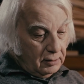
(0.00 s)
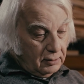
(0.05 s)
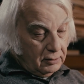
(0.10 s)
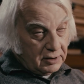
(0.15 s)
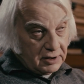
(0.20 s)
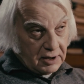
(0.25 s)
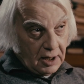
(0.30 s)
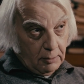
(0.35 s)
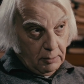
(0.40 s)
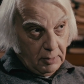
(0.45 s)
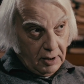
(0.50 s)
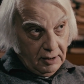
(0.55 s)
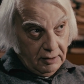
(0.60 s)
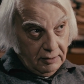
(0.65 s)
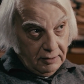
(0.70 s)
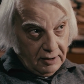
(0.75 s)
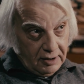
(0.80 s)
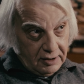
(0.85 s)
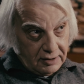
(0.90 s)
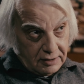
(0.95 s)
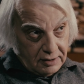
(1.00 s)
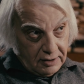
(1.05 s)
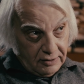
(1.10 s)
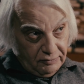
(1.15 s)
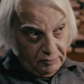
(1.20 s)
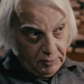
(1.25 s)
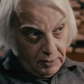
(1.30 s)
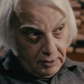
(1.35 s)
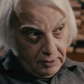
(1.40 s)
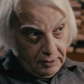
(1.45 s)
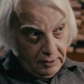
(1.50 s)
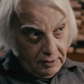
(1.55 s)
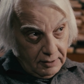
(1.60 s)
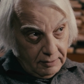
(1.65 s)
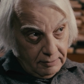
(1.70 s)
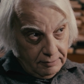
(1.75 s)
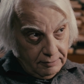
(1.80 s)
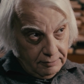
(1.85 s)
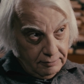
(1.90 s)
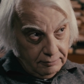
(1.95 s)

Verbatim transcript: Но самое интересное впереди.